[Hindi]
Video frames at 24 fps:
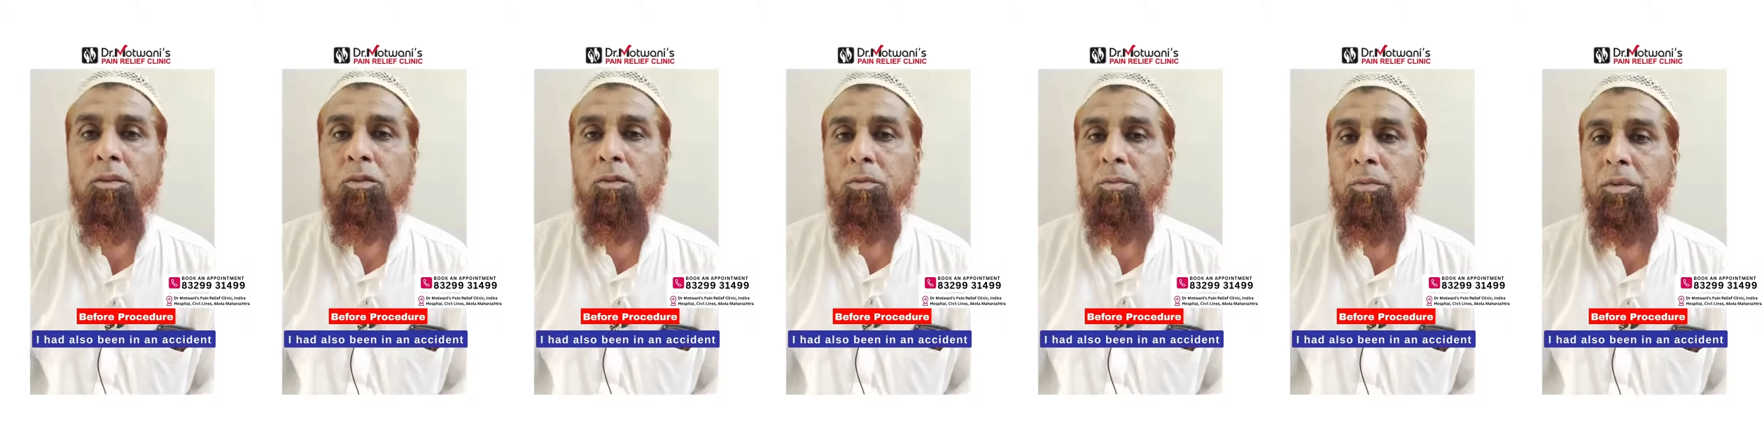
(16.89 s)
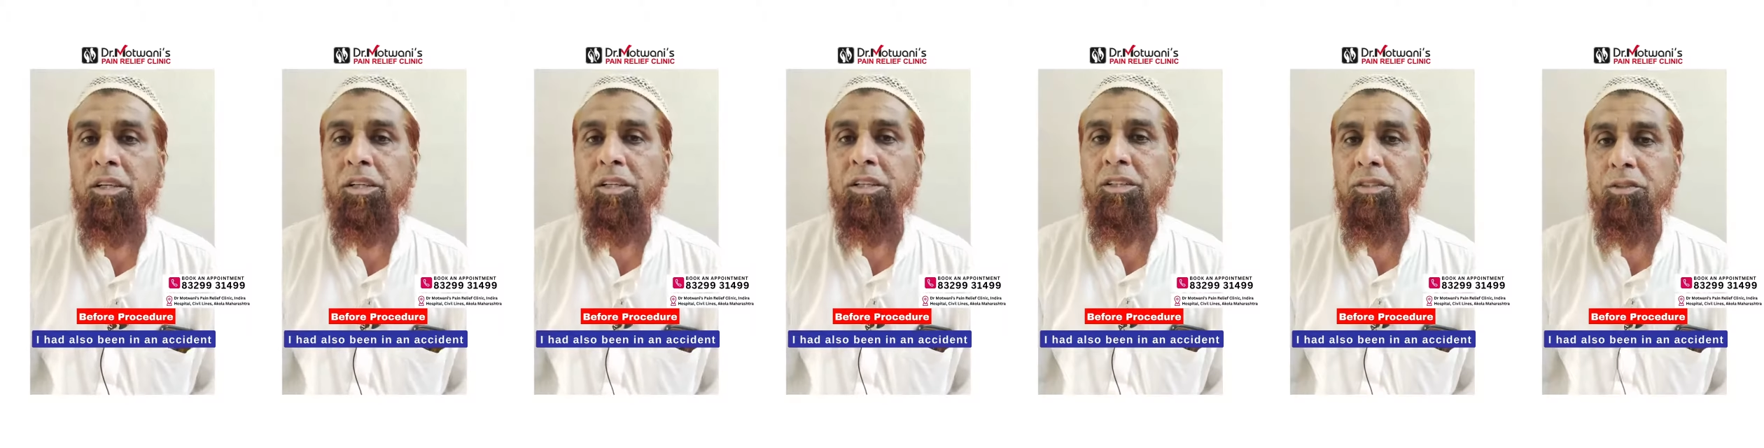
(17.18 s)
तो
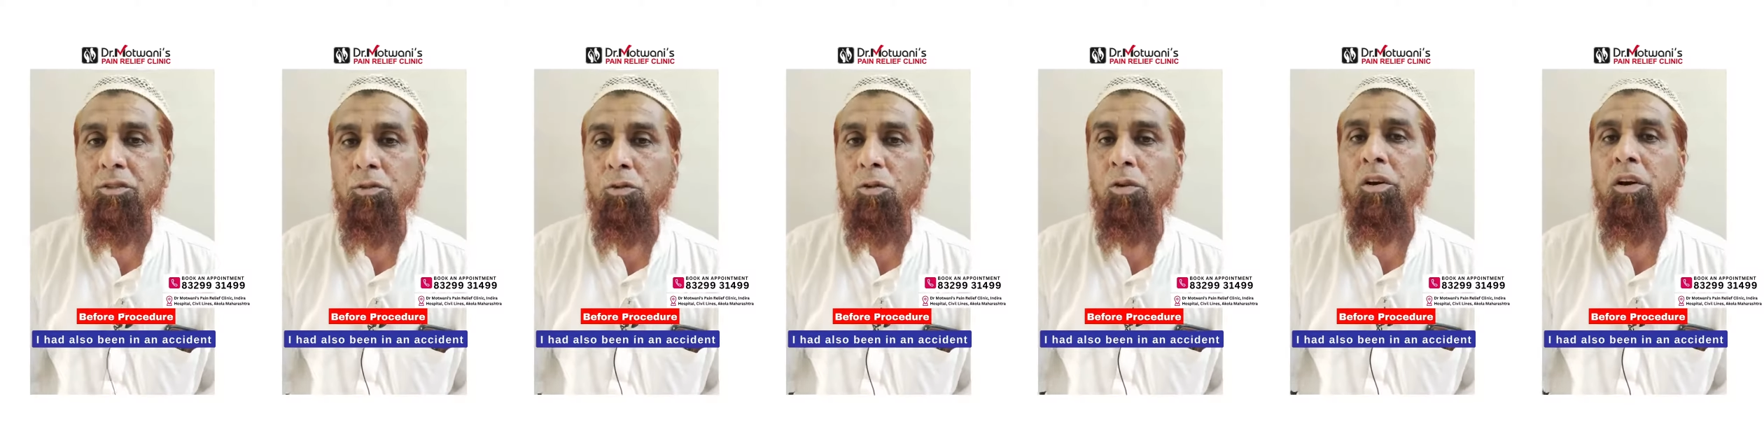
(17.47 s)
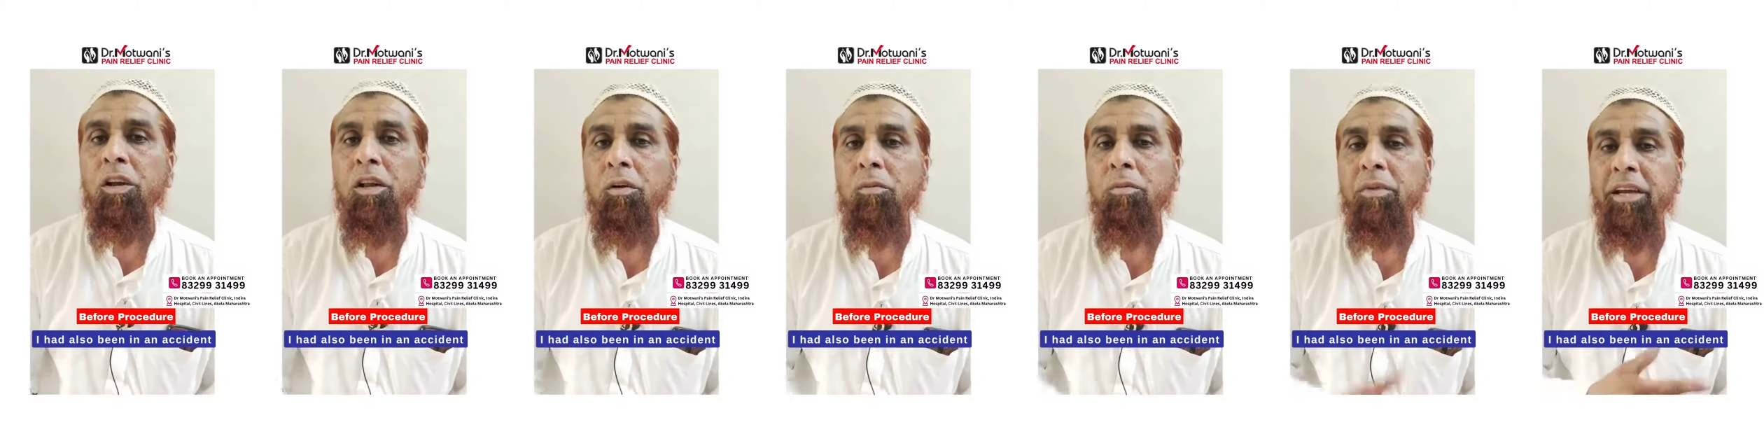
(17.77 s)
मेरे
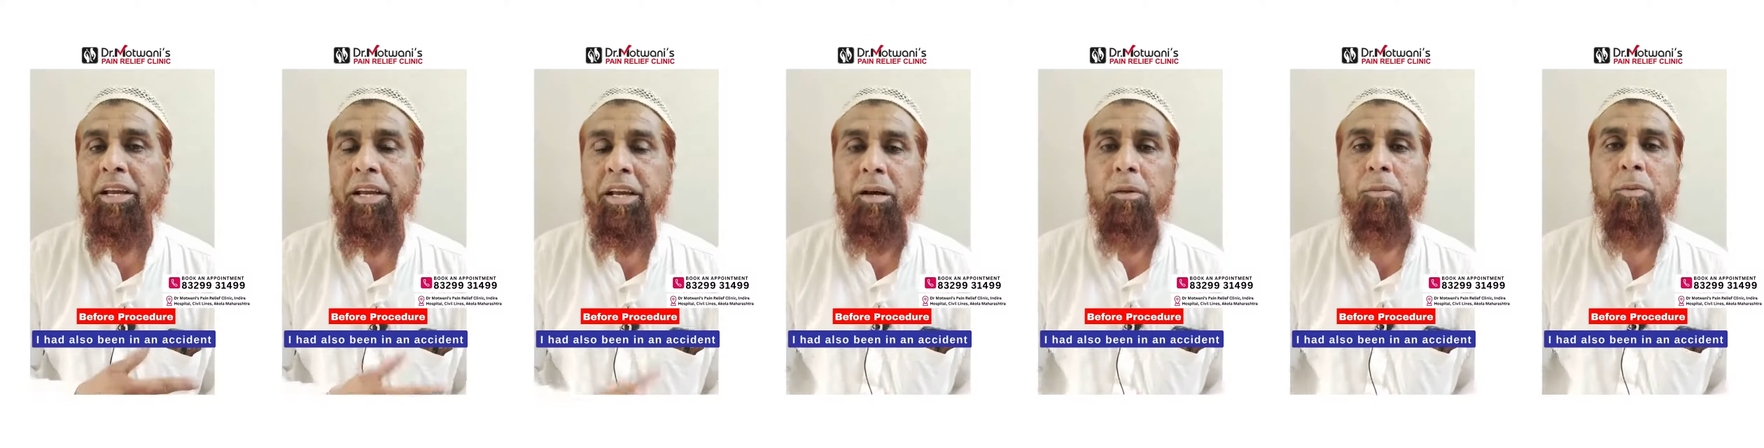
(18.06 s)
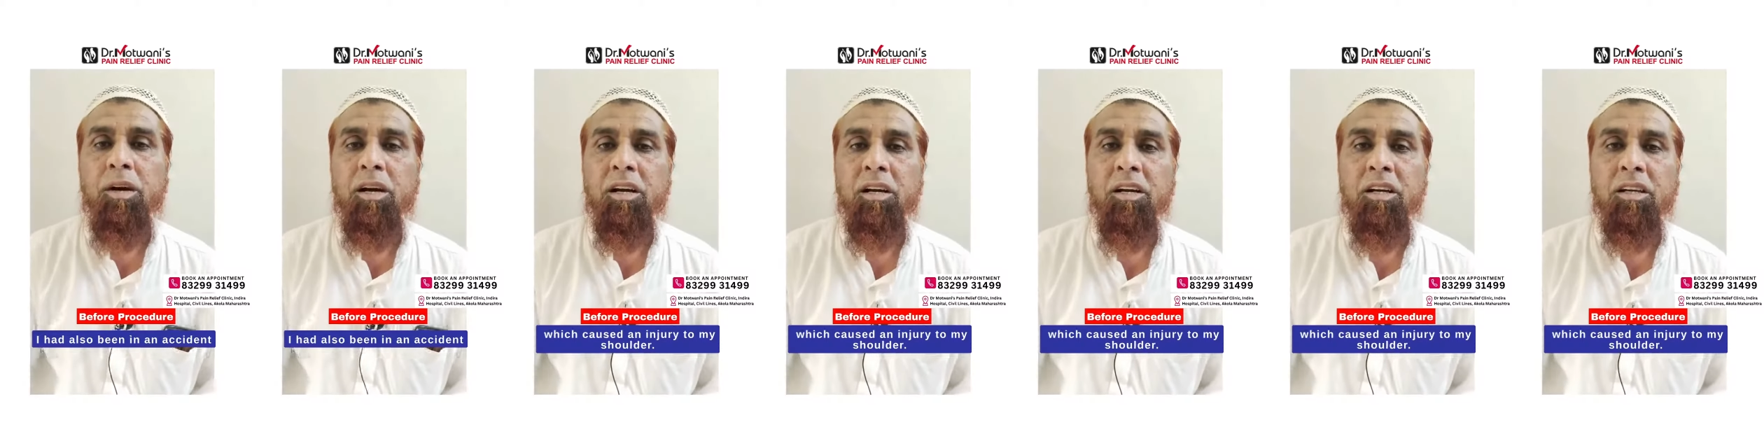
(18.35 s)
शोल्डर में
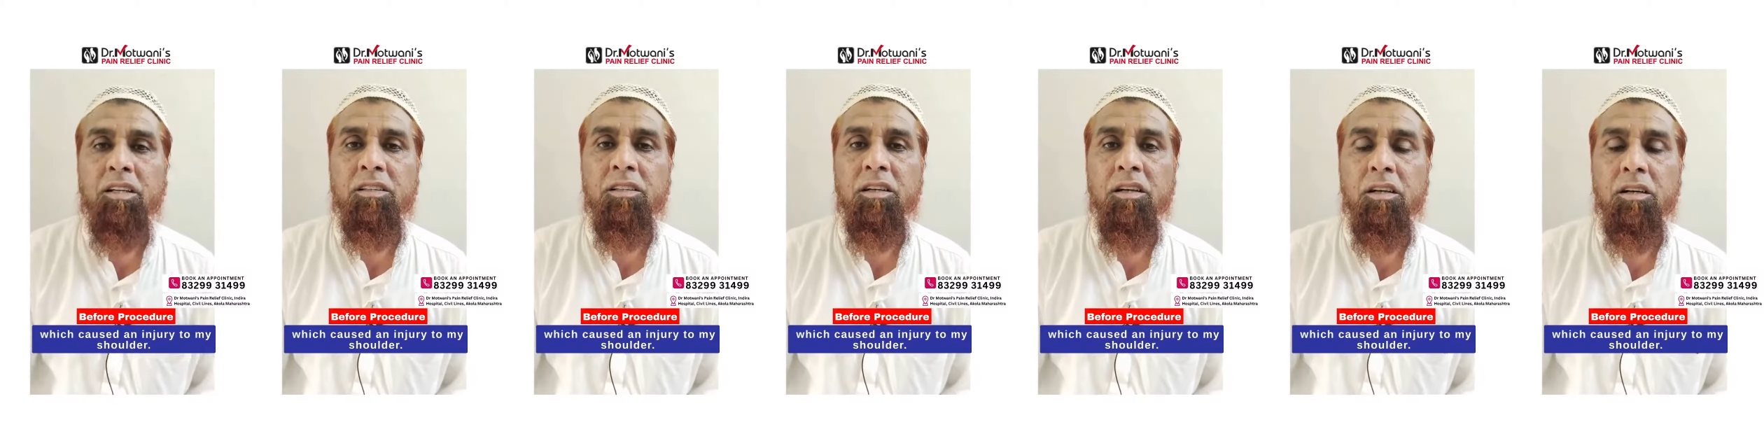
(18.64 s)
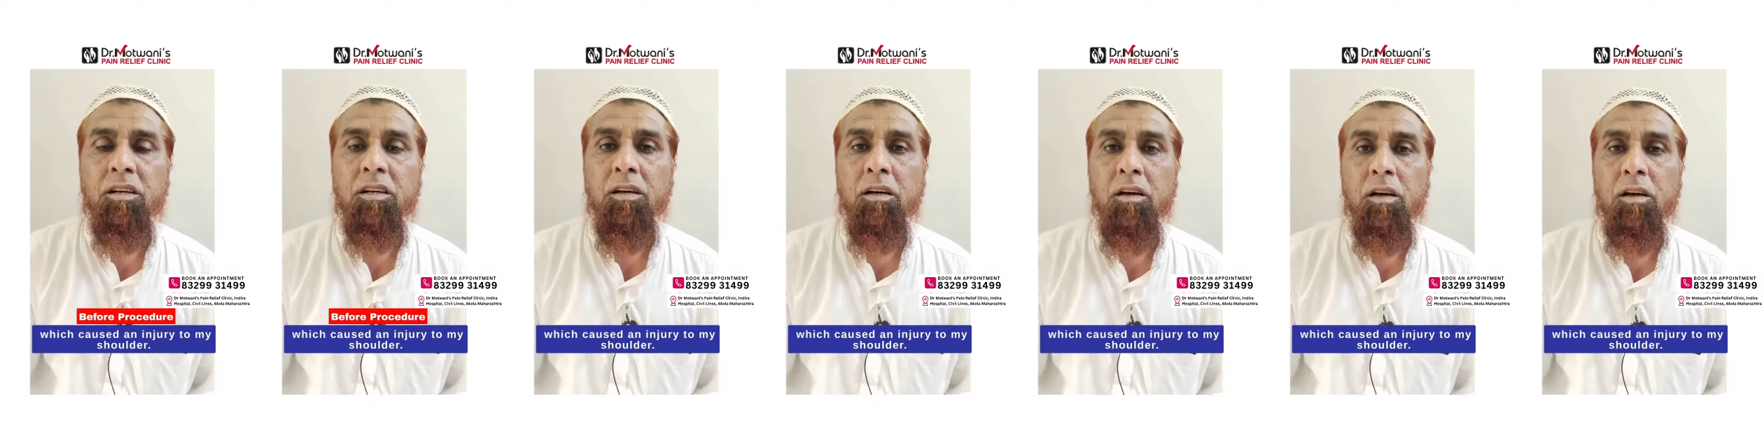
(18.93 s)
गैप आ गया था